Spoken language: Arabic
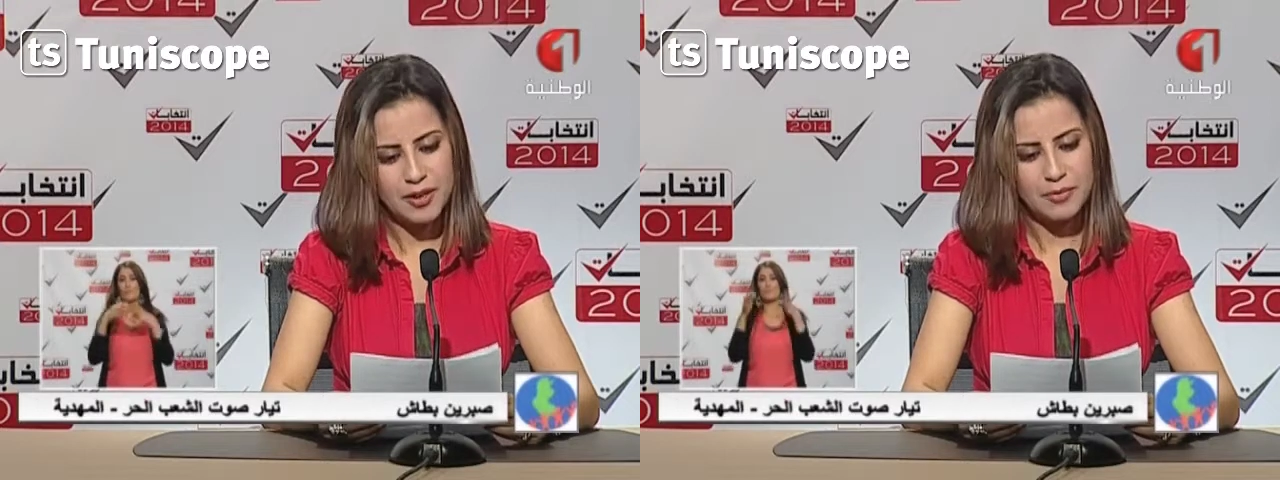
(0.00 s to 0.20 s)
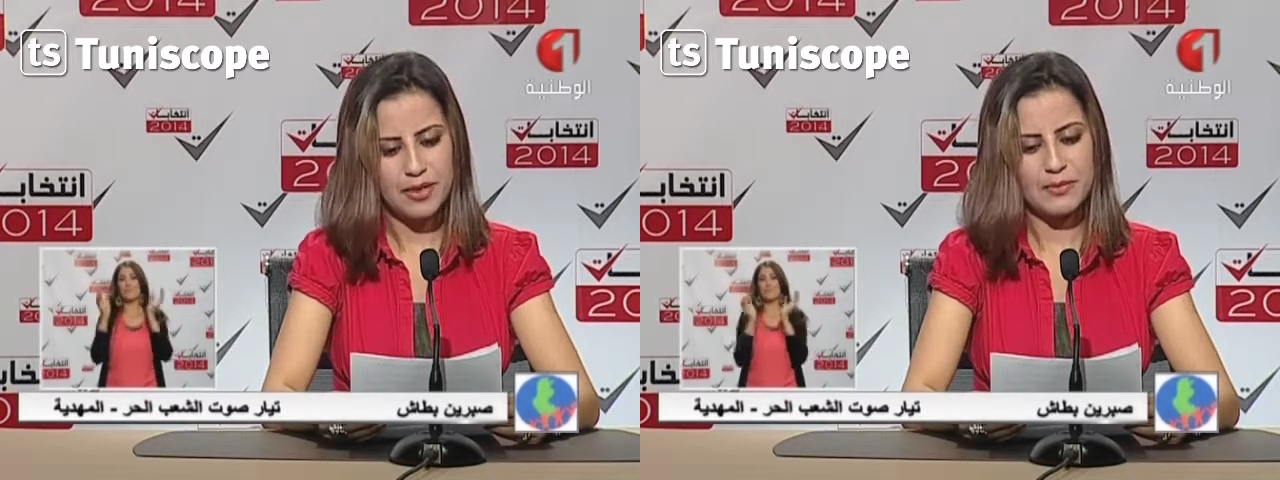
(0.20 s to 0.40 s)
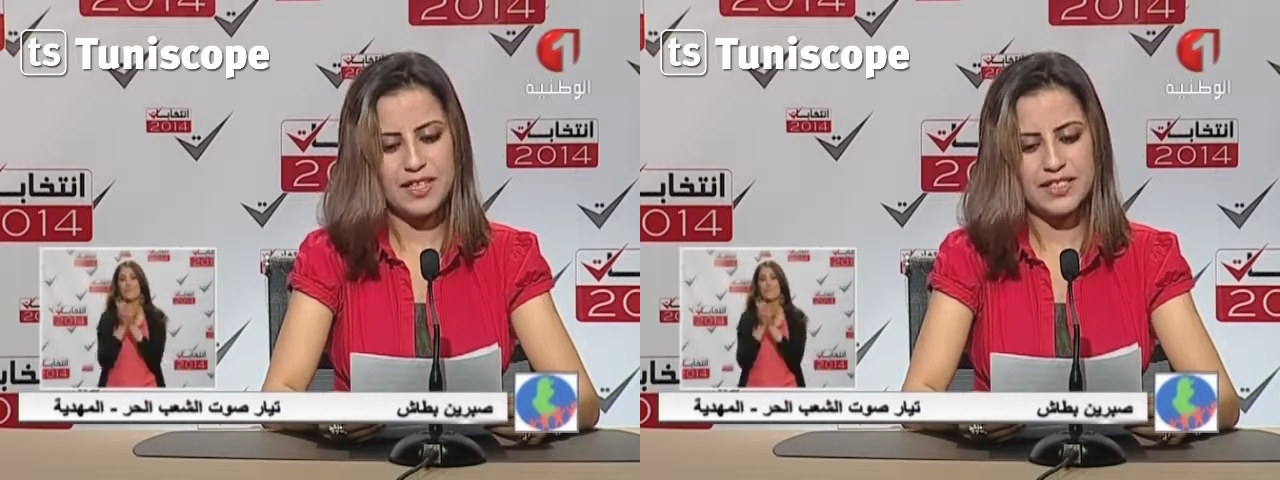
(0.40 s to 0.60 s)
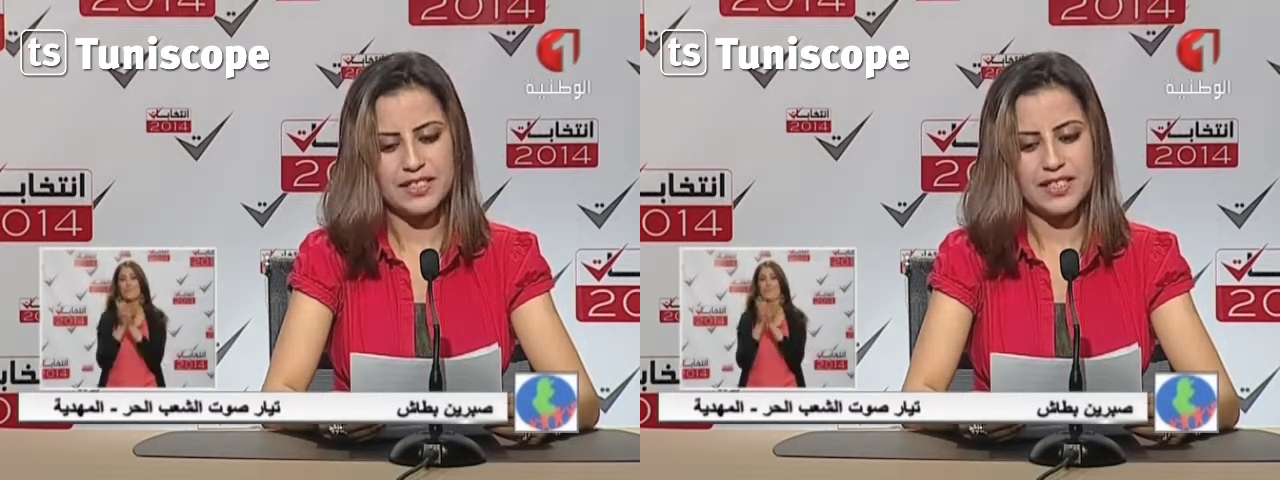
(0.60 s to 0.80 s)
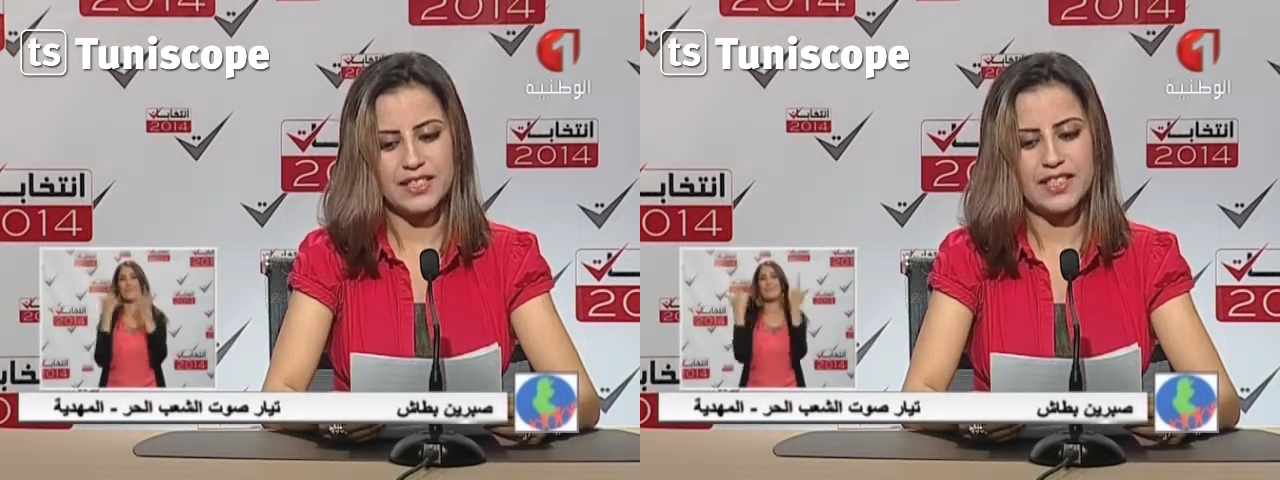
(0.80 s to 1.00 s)

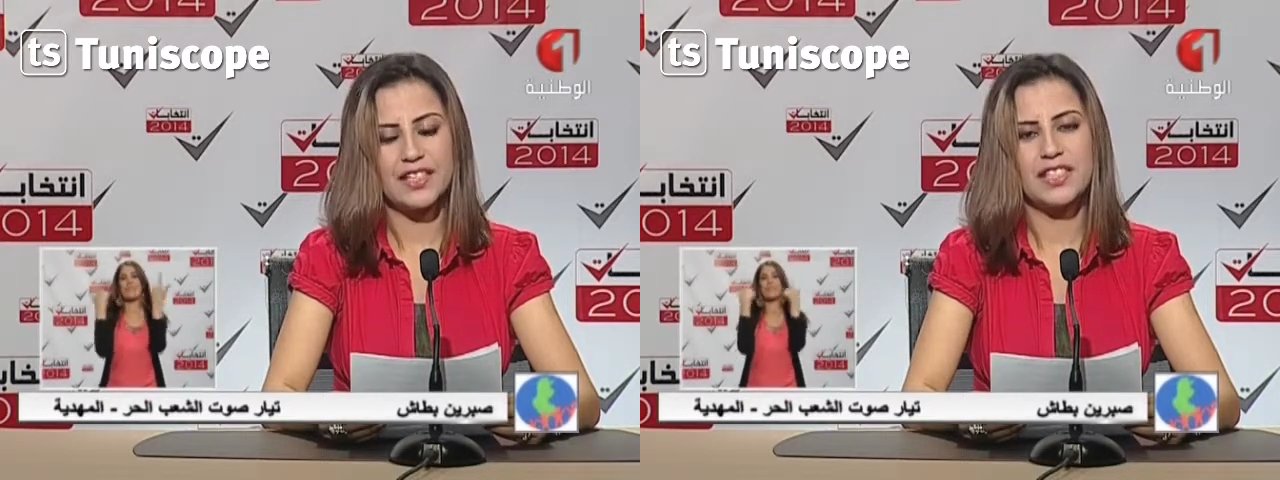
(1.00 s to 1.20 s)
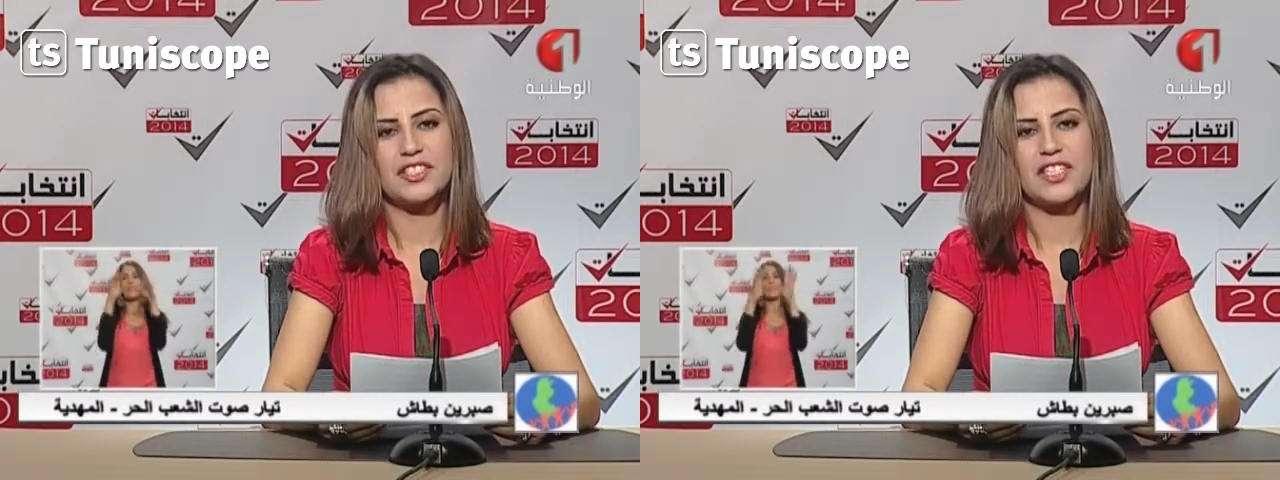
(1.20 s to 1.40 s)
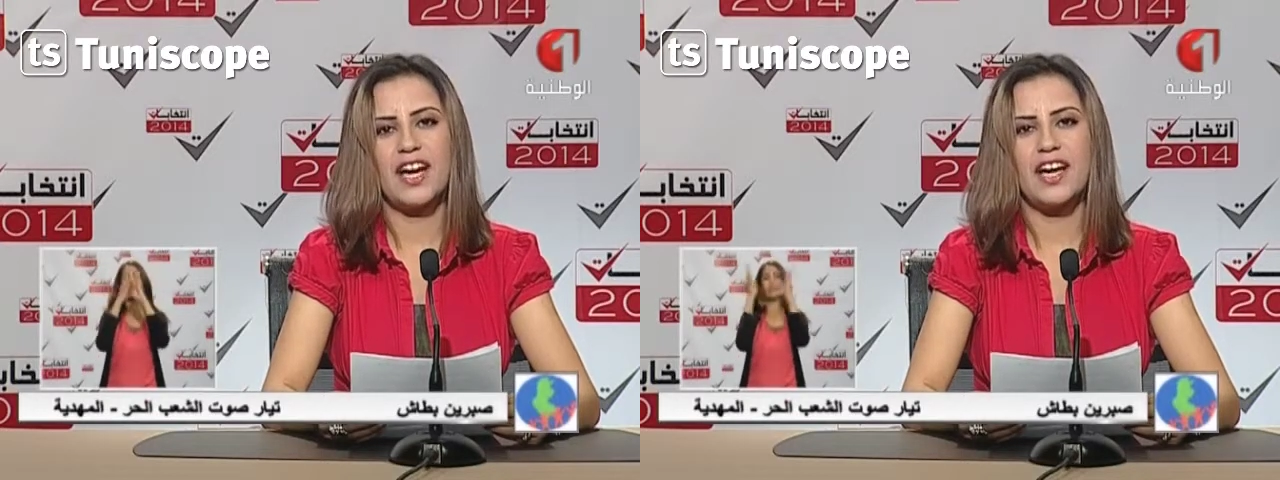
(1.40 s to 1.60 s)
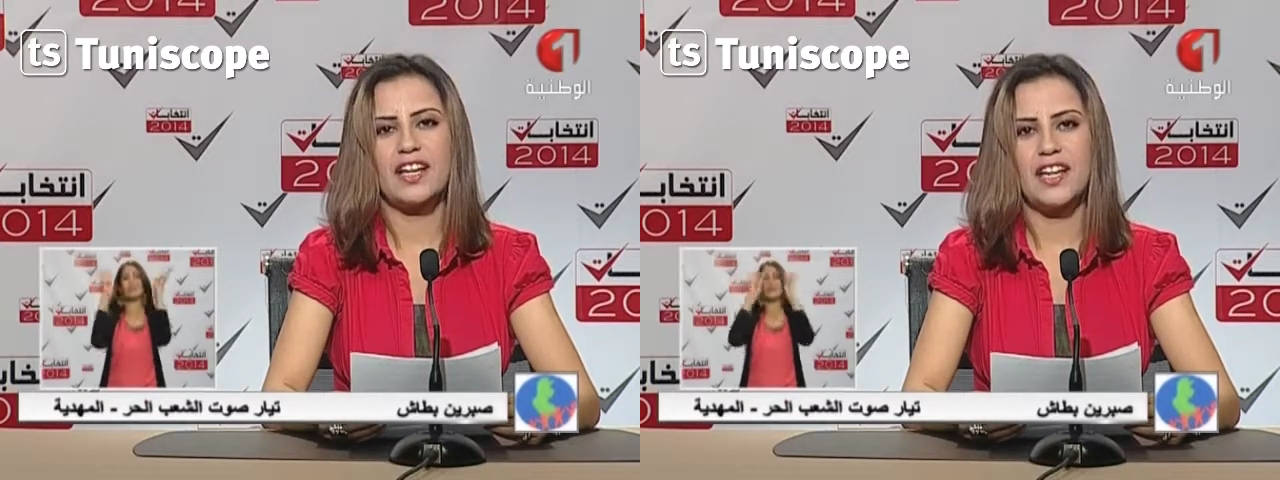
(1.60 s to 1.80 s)
بالمهدية تحت شعار